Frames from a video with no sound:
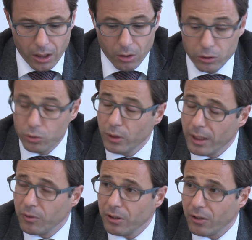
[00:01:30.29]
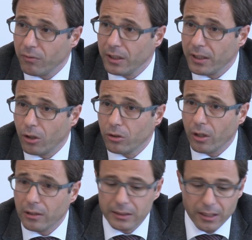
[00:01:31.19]
Und zunehmend, das will ich auch
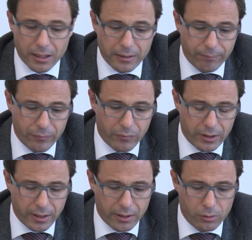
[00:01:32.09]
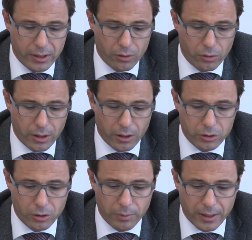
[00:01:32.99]
deutlich sagen, wird die Regulierung auch
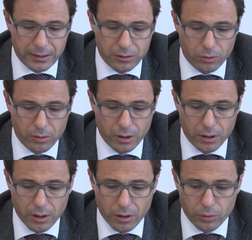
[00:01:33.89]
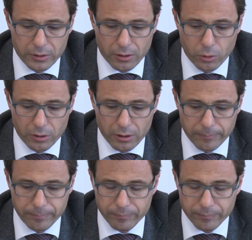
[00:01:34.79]
zur Belastung unserer Kunden.